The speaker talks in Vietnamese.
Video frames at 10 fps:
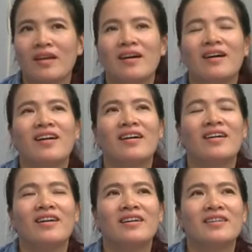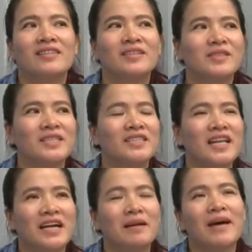à, thực sự
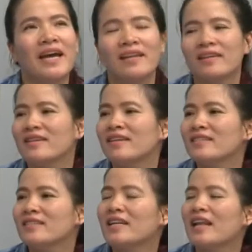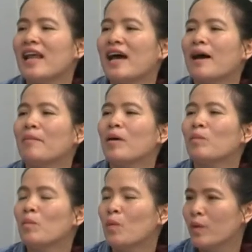là các bạn ấy rất là
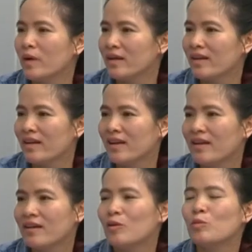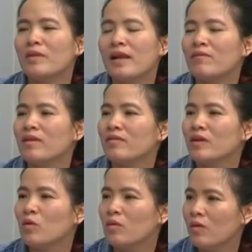mong muốn cùng làm việc với
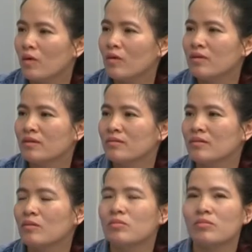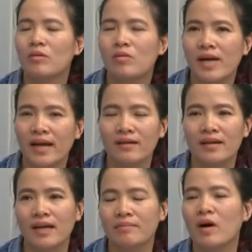cô cô cùng cố gắng
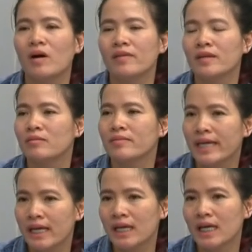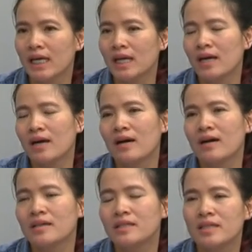gắn bó với công ty
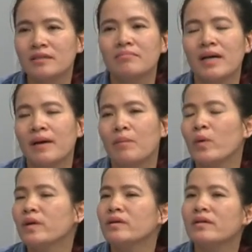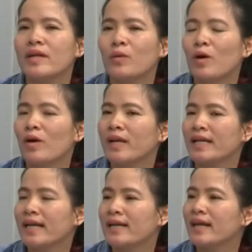à, nhưng mà mỗi người đều có hoàn
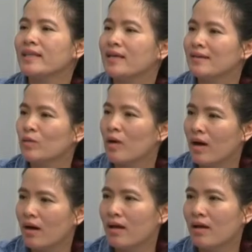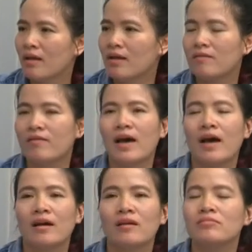cảnh cá nhân của họ
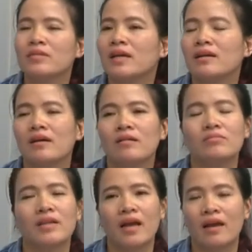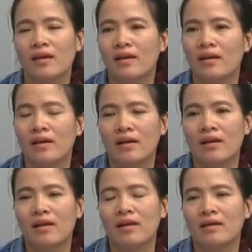và công ty không thể
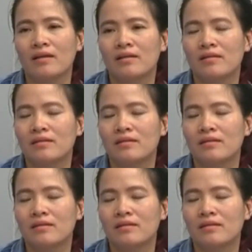ờ,